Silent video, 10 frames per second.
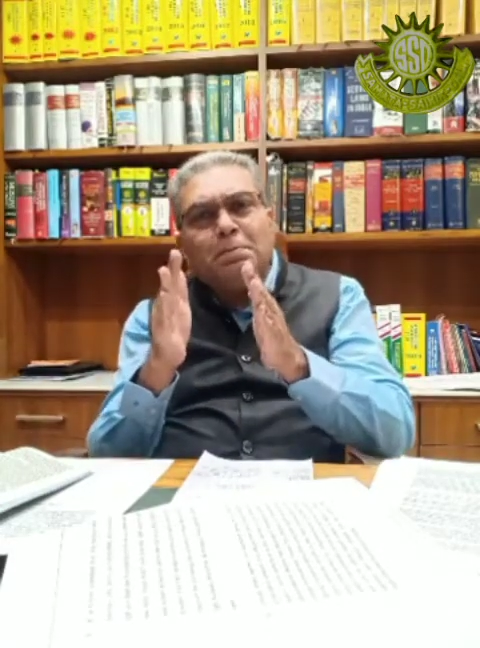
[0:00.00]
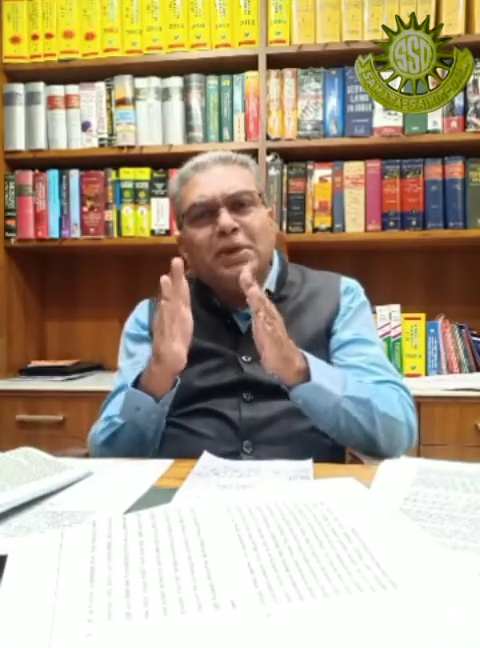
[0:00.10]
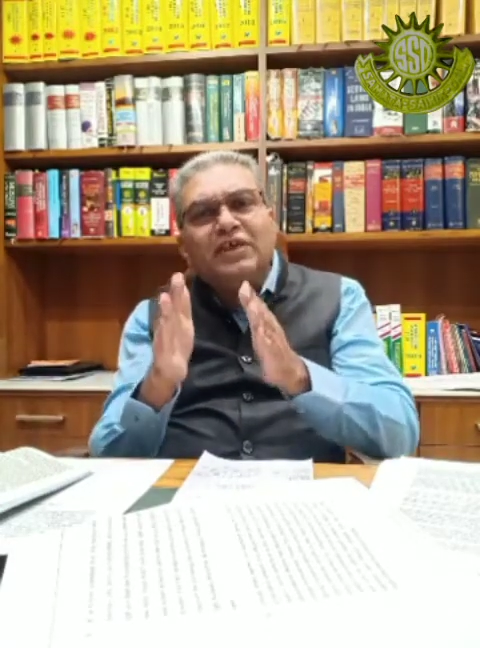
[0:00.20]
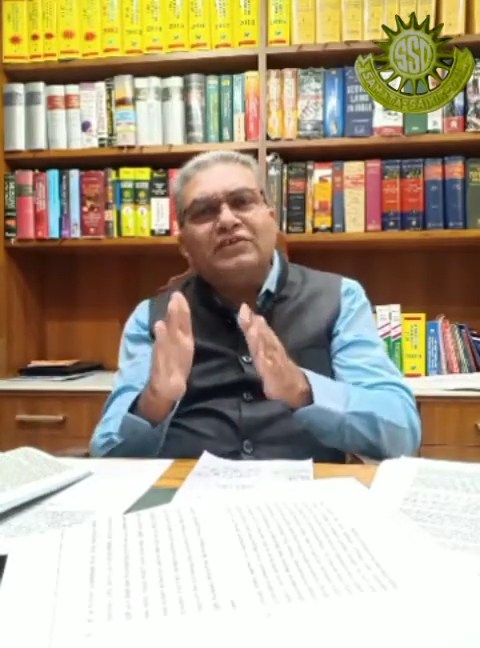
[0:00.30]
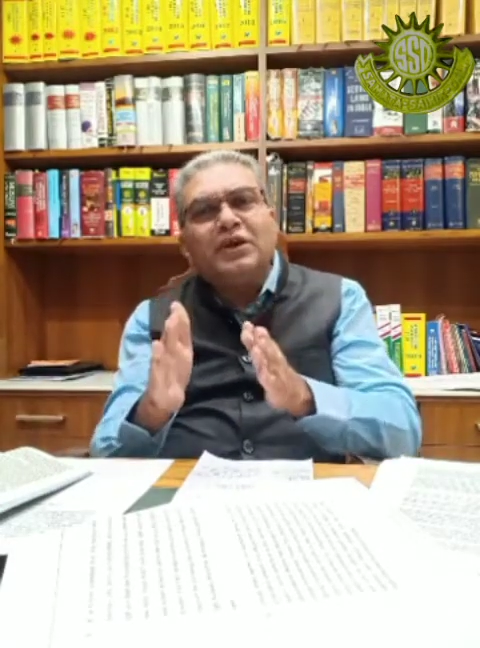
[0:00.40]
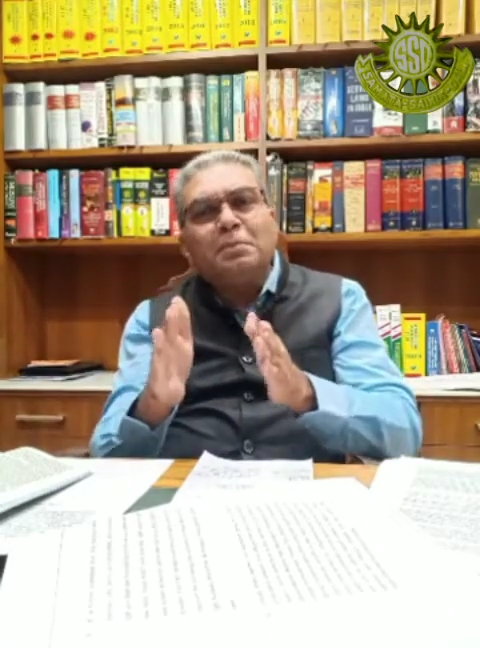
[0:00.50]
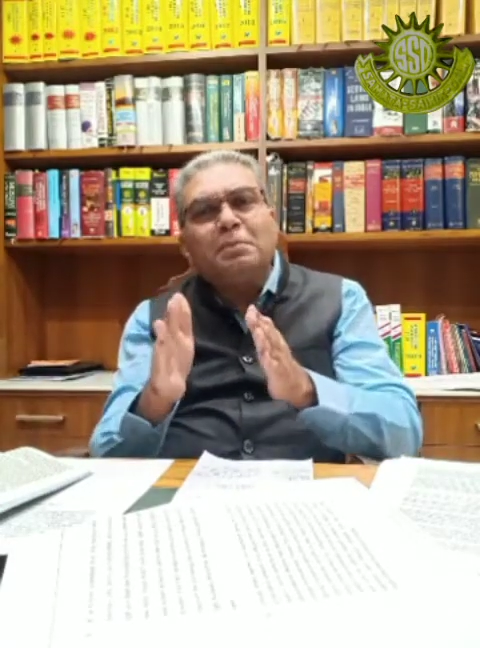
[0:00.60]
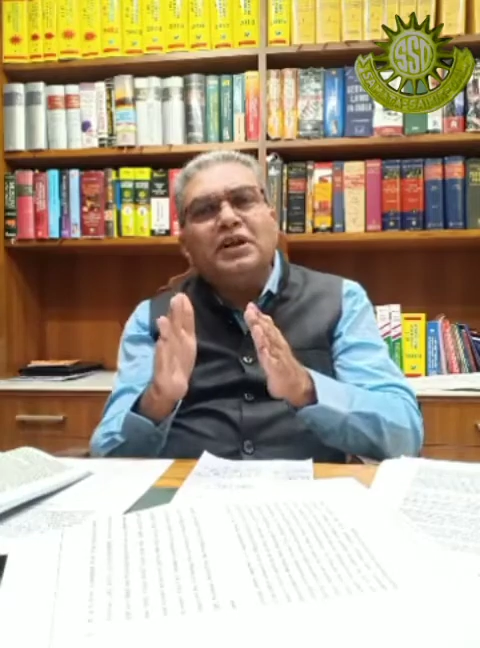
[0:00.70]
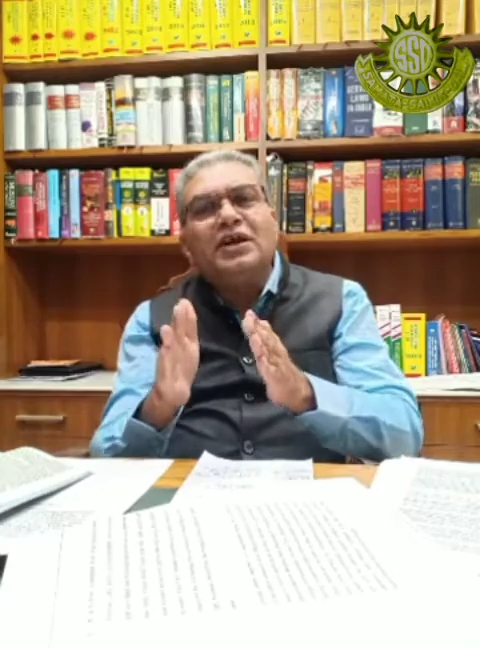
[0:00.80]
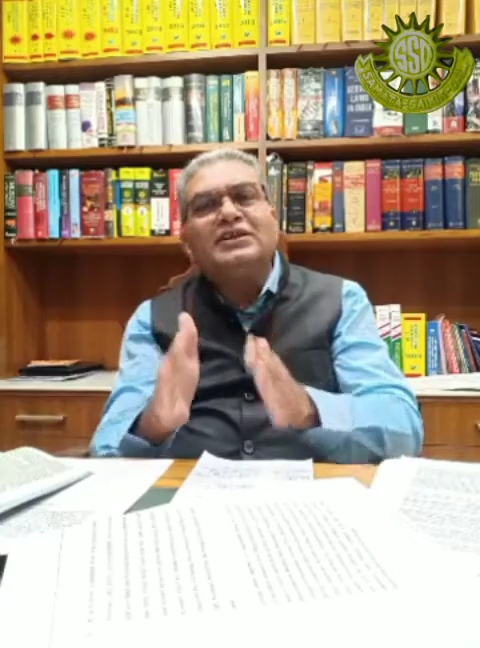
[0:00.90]
बेसिक
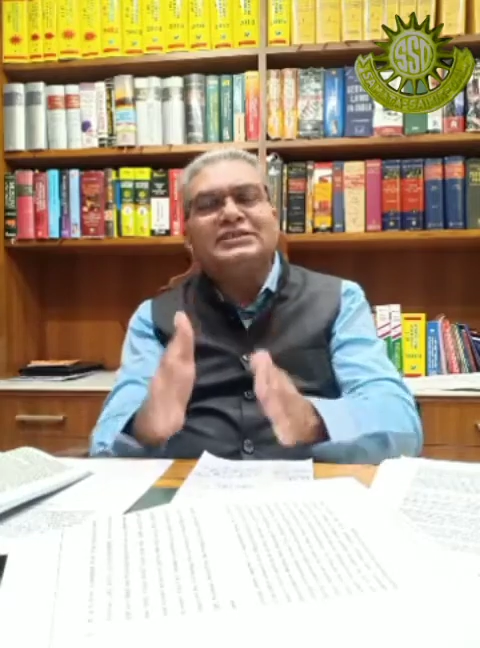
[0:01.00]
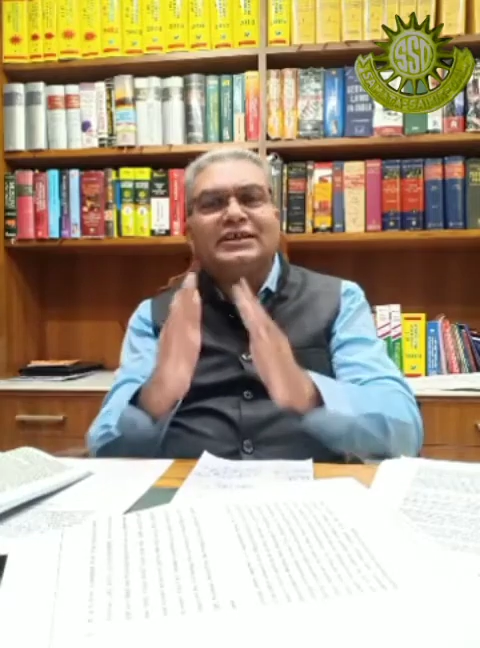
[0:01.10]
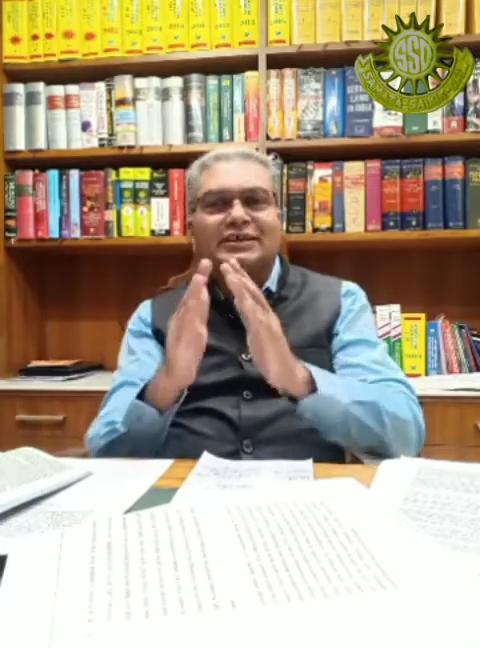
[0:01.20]
पिलर्स है